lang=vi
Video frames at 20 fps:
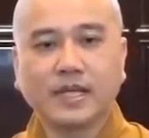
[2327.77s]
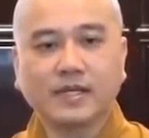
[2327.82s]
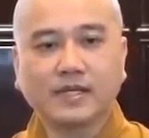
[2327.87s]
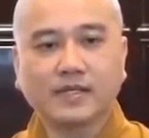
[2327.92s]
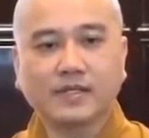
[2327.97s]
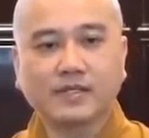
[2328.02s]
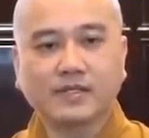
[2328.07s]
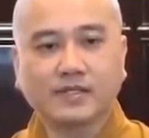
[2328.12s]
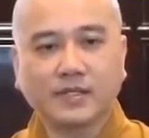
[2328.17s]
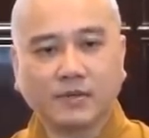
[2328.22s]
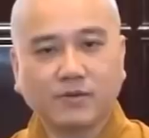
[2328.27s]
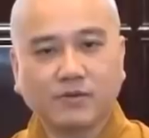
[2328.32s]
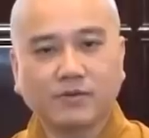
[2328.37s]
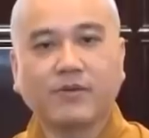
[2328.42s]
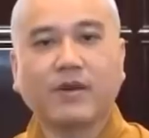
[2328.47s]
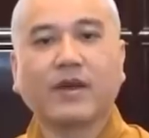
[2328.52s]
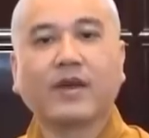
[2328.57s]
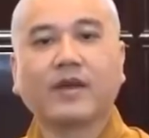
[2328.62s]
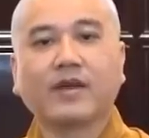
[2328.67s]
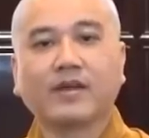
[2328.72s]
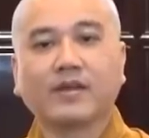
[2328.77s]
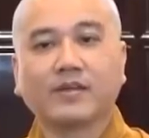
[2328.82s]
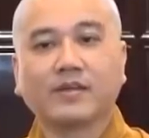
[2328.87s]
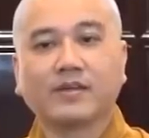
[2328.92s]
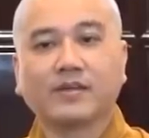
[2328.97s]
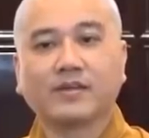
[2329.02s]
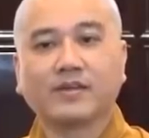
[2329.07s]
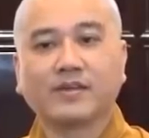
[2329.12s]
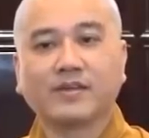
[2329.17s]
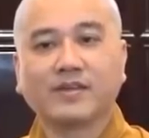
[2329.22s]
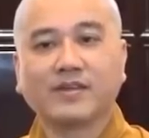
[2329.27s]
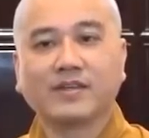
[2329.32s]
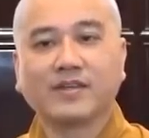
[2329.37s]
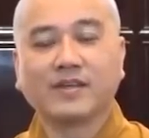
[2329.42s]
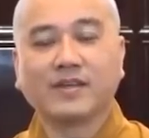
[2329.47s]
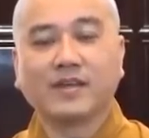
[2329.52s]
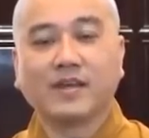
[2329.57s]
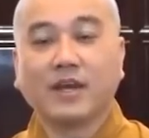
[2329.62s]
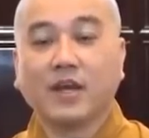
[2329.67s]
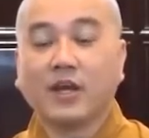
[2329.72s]
dắt trâu về,
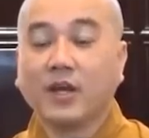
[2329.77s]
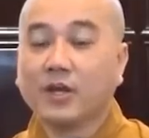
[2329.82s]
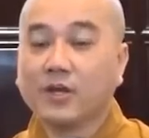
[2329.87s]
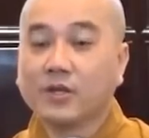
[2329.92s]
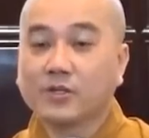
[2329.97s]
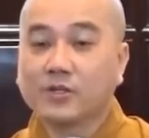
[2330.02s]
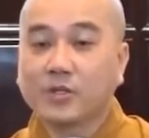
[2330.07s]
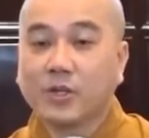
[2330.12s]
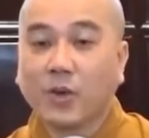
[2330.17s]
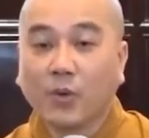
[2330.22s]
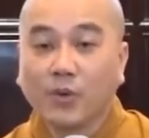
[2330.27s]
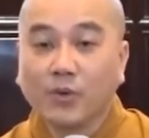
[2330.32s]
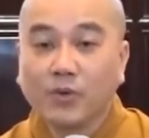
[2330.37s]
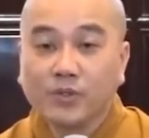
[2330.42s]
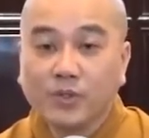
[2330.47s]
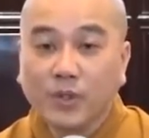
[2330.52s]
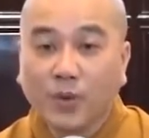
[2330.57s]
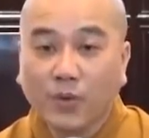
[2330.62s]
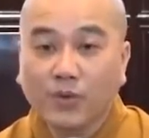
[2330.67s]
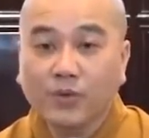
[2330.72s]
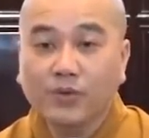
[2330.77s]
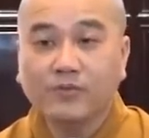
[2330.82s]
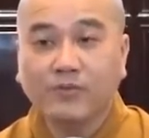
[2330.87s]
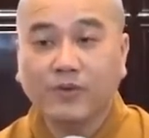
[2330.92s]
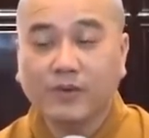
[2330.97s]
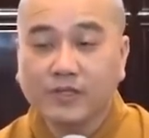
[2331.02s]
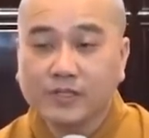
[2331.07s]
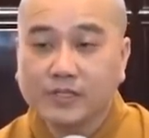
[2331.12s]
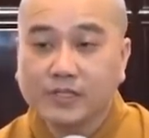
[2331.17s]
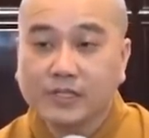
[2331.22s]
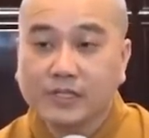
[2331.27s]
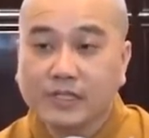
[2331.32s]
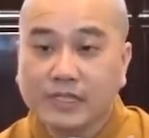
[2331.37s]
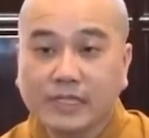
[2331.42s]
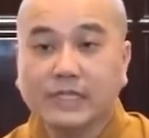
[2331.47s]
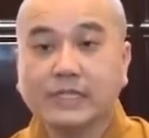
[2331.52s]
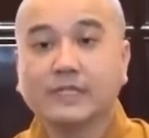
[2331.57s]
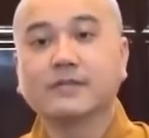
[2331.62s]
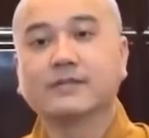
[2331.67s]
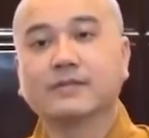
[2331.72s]
tối tối vẫn chưa
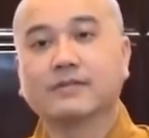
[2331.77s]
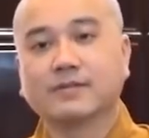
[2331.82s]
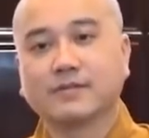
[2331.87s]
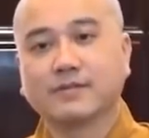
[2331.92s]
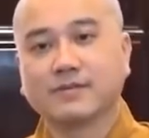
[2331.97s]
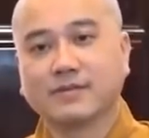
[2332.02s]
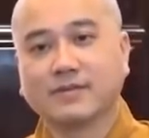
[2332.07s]
yên,